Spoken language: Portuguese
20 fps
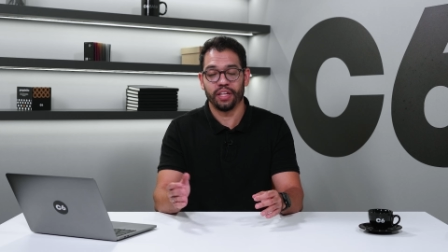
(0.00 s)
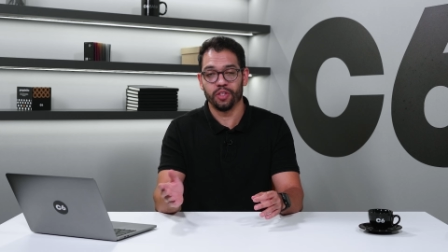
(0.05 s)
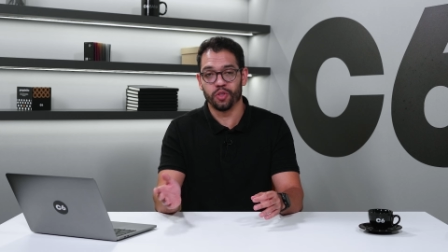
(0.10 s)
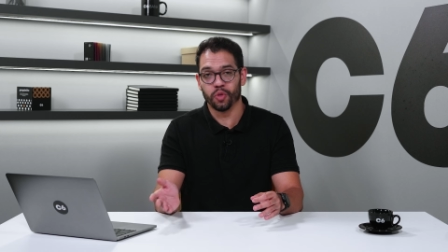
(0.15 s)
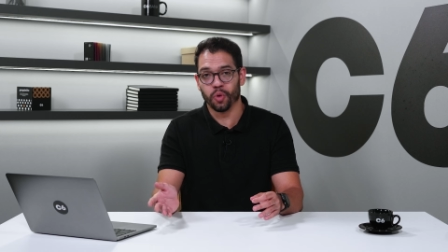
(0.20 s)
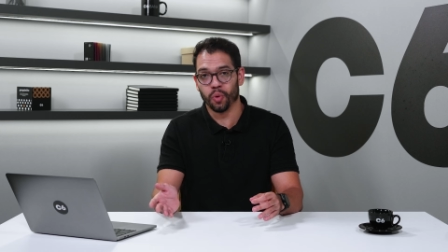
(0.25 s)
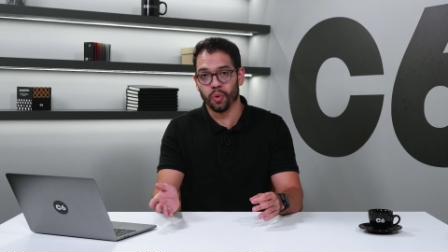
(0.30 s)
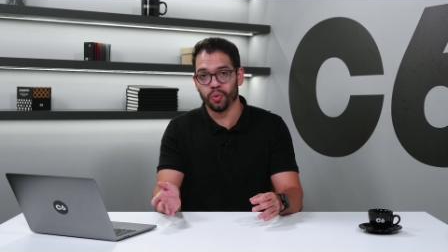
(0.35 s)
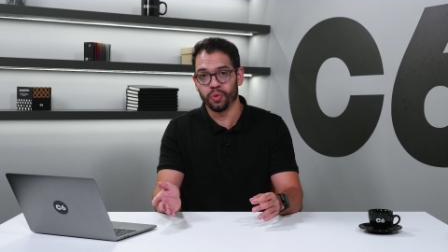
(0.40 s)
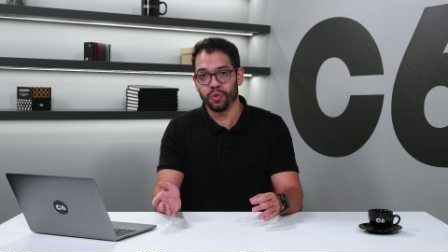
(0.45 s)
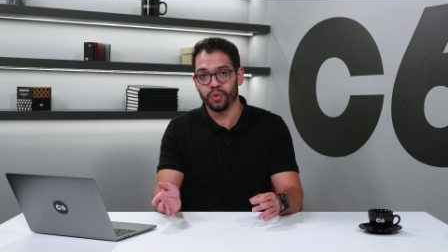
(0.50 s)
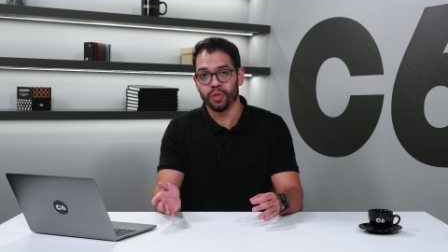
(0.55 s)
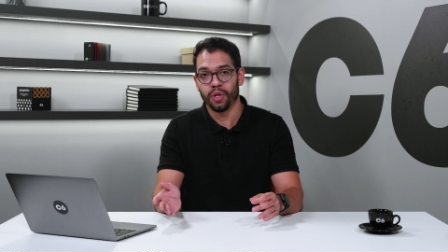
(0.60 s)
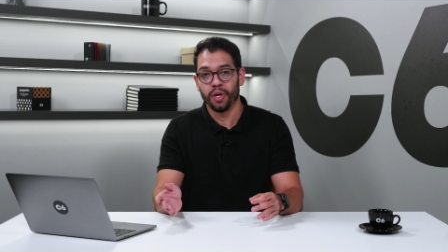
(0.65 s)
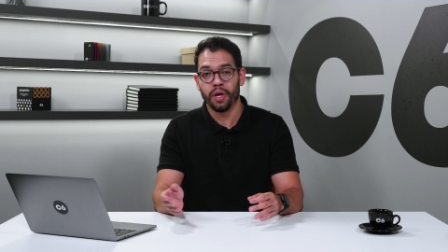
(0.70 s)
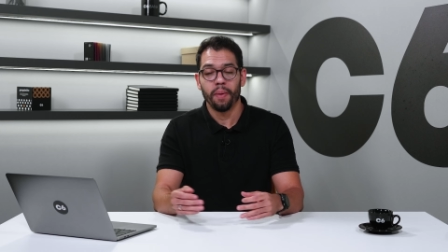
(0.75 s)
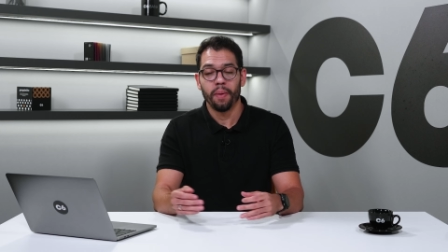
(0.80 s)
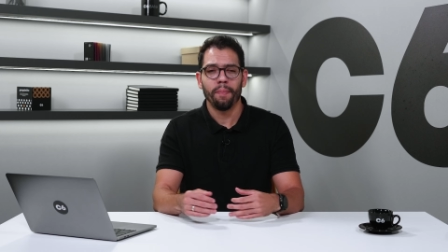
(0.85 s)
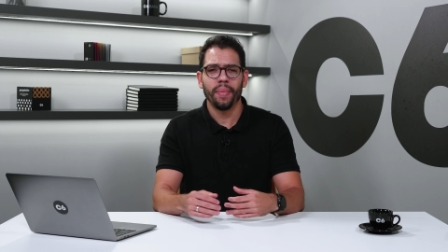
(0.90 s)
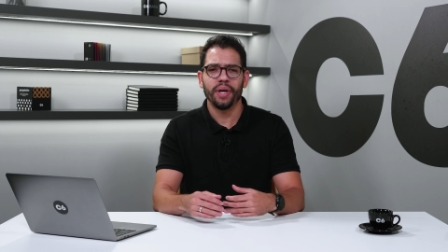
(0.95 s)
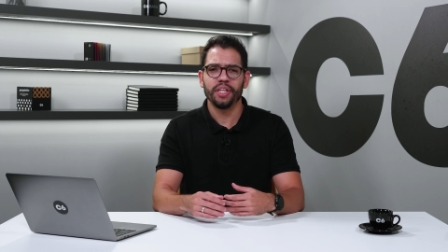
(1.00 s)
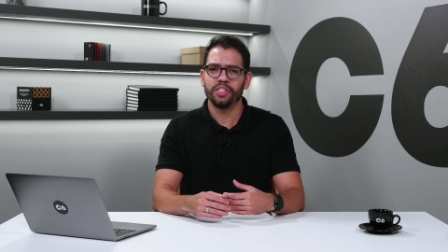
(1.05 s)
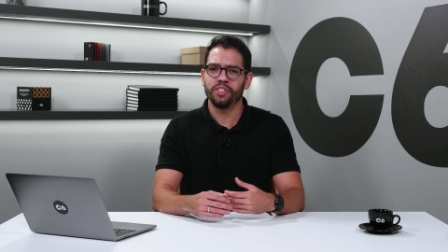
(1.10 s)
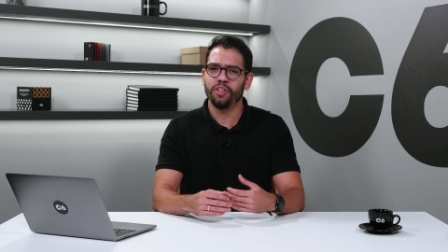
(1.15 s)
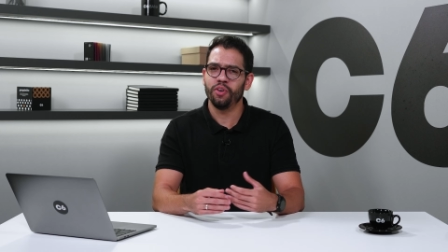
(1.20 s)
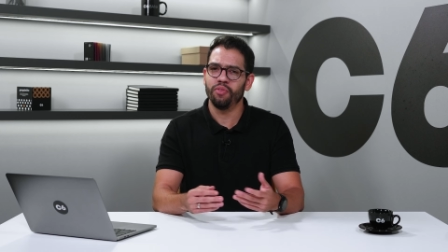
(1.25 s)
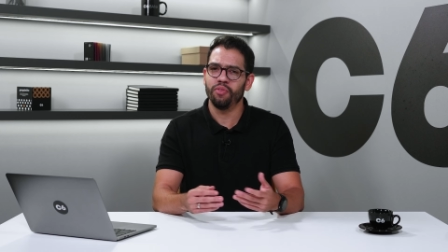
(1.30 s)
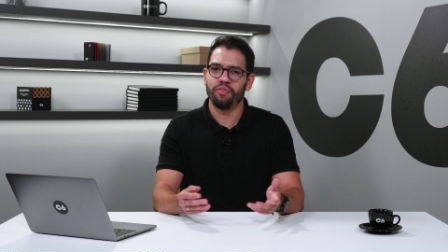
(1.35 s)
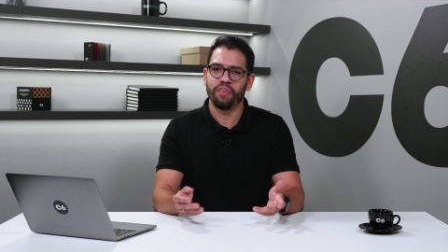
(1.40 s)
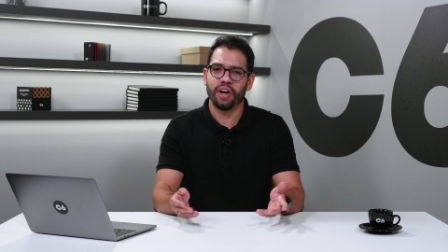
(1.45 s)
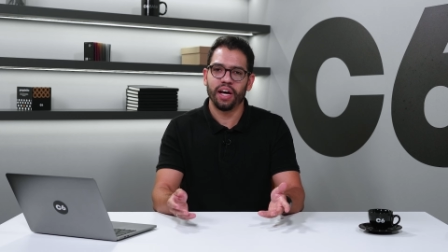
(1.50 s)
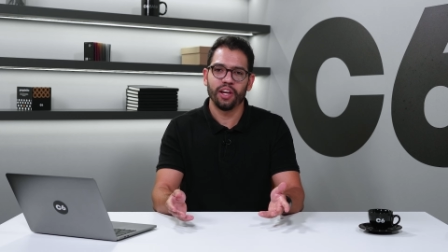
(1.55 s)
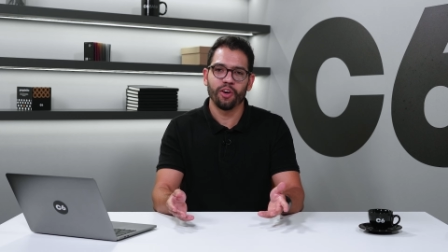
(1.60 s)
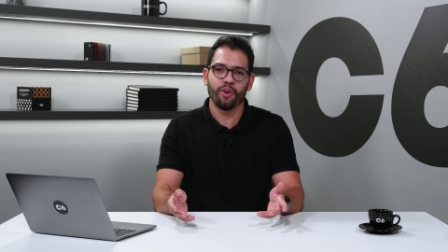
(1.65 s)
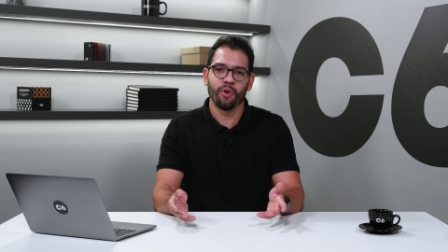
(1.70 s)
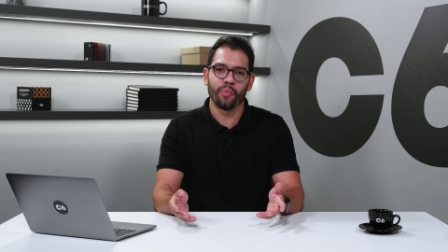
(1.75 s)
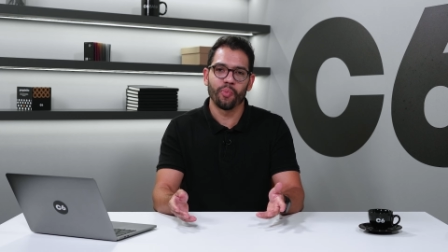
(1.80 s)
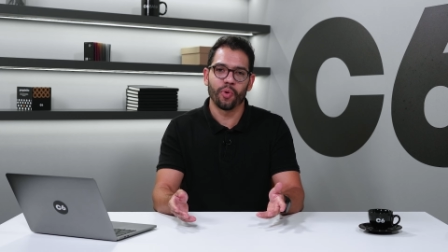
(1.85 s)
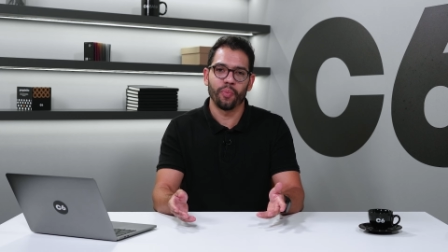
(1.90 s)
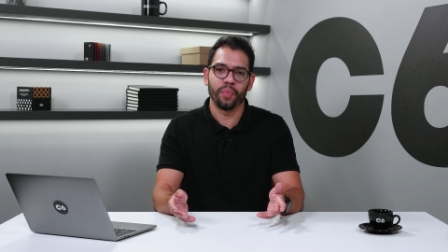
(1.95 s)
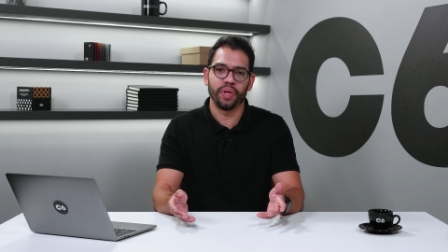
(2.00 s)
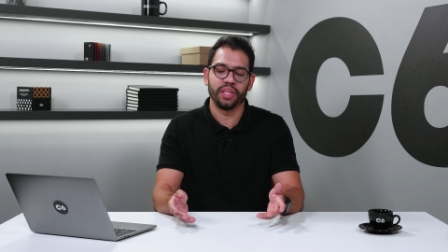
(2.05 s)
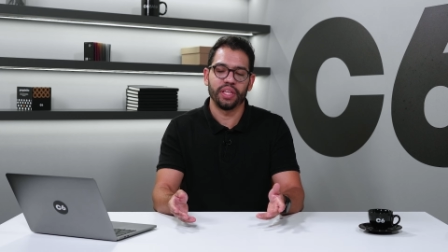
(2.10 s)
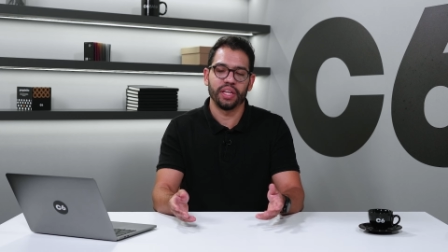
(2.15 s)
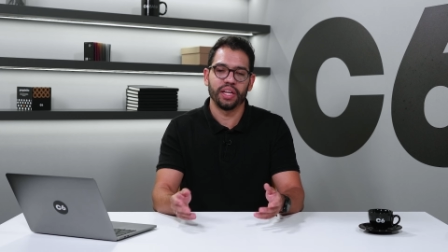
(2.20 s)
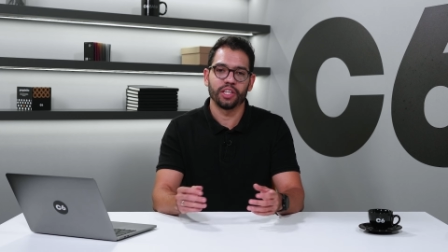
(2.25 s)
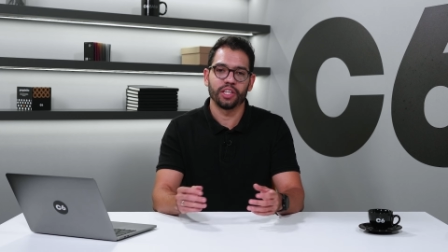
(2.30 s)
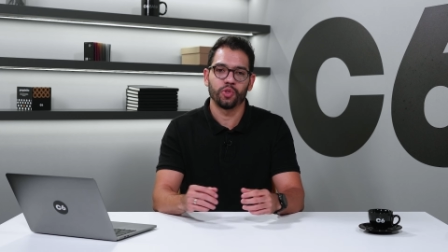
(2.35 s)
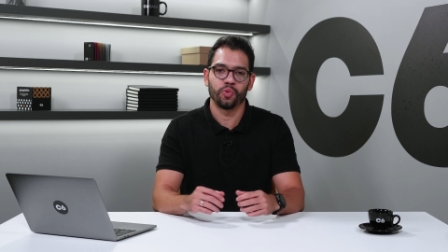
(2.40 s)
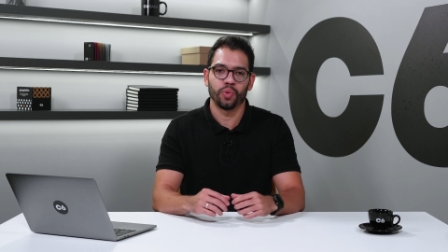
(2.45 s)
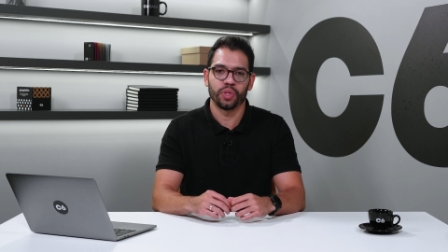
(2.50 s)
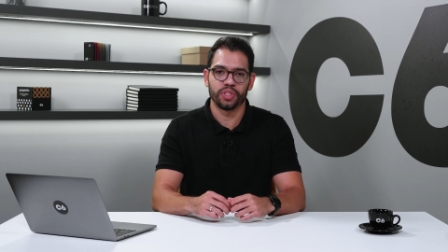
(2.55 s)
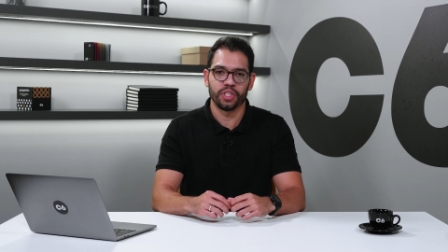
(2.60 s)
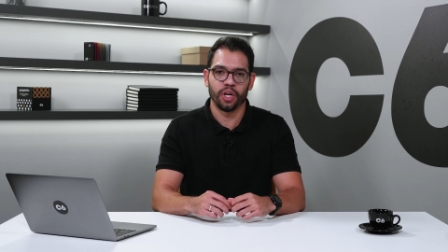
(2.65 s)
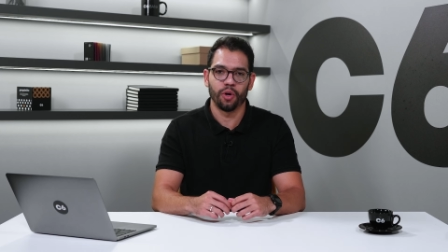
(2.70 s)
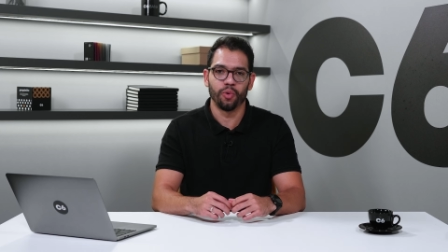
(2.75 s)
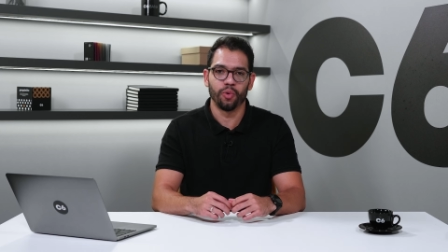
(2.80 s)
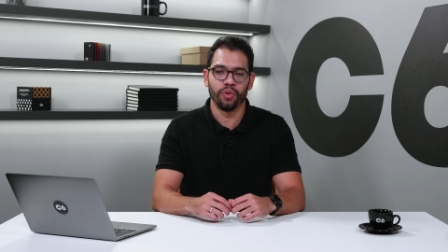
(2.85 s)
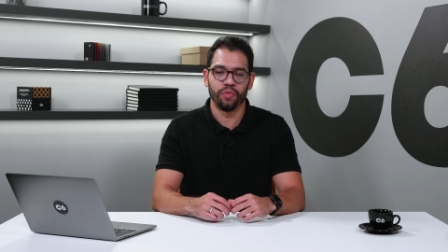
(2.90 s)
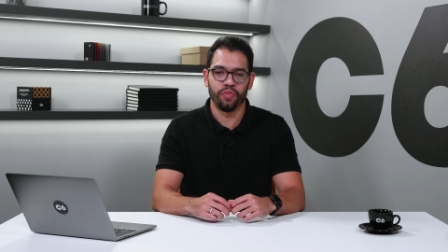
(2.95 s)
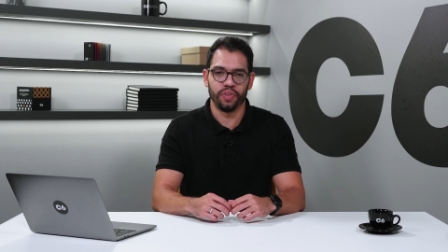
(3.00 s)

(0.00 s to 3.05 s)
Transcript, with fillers: descontos, mas não vale comprometer a sua saúde